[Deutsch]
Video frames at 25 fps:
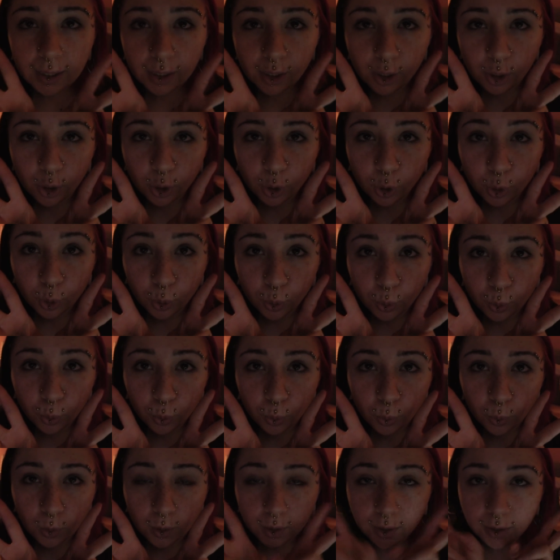
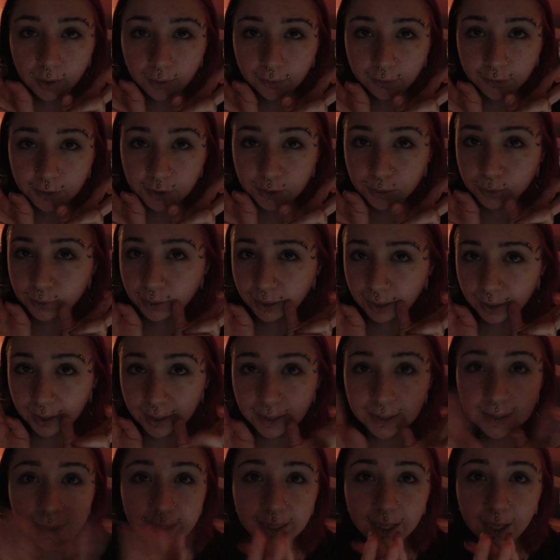Hallo, ich versuche
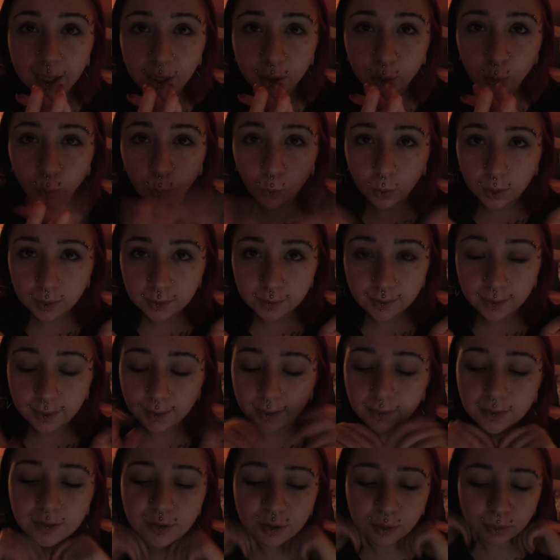jetzt einen
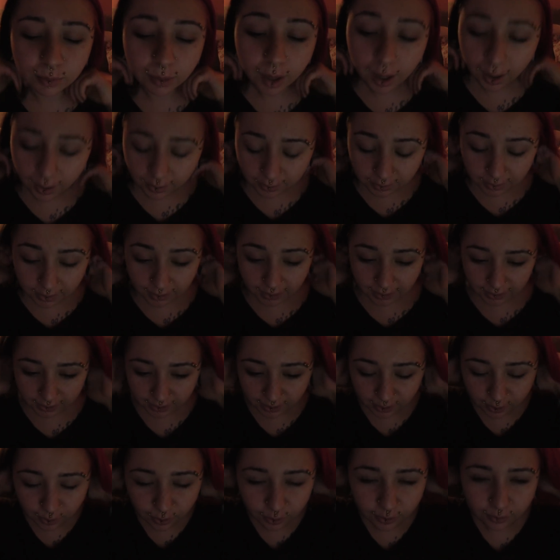One-Take zu machen,
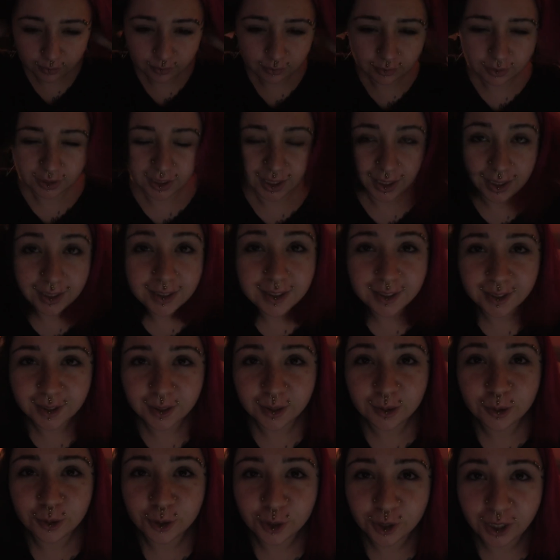also
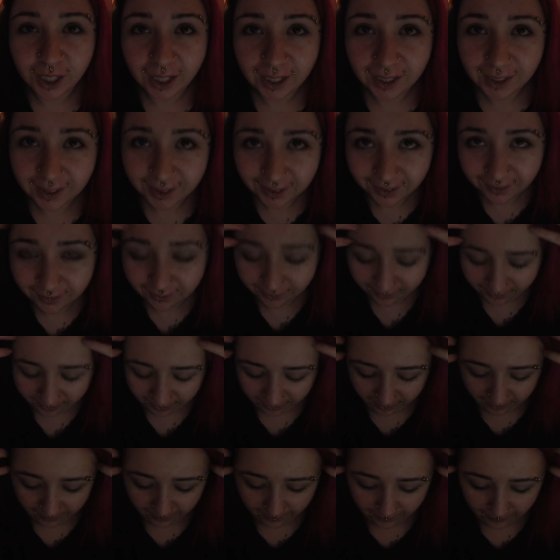nichts zu schneiden.
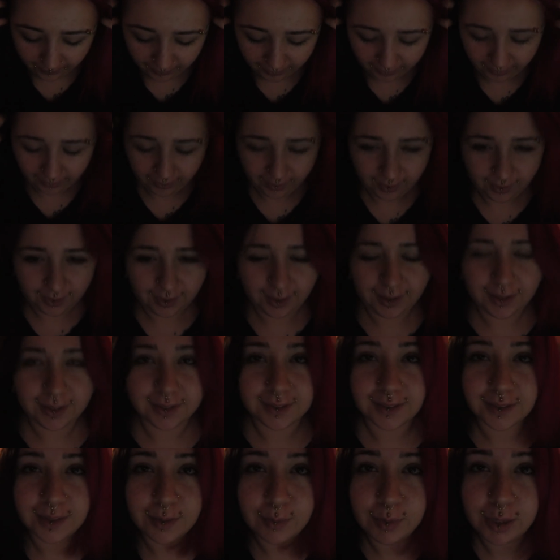Ähm, dann kann ich
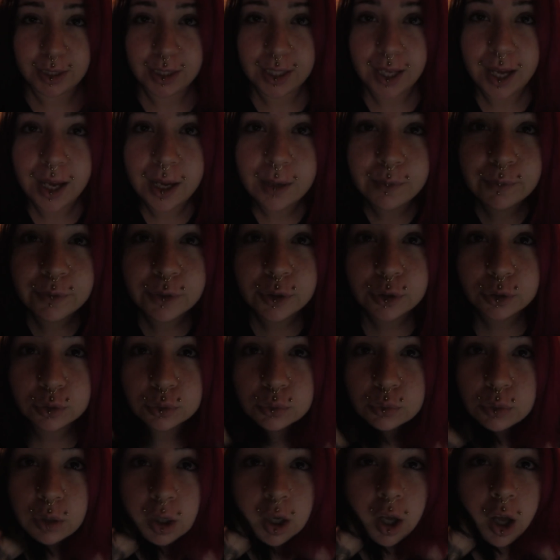das nämlich einfach
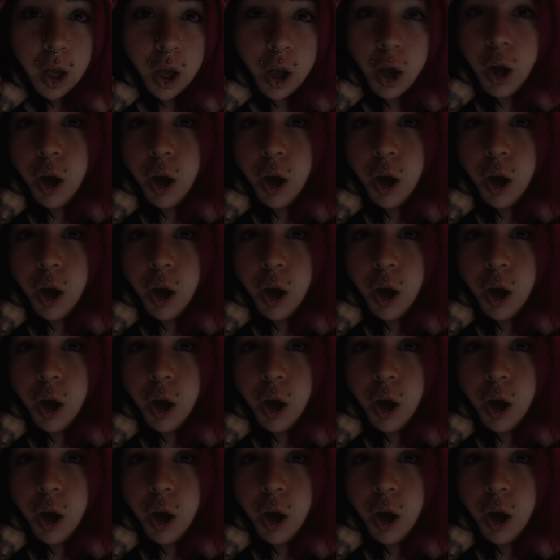nur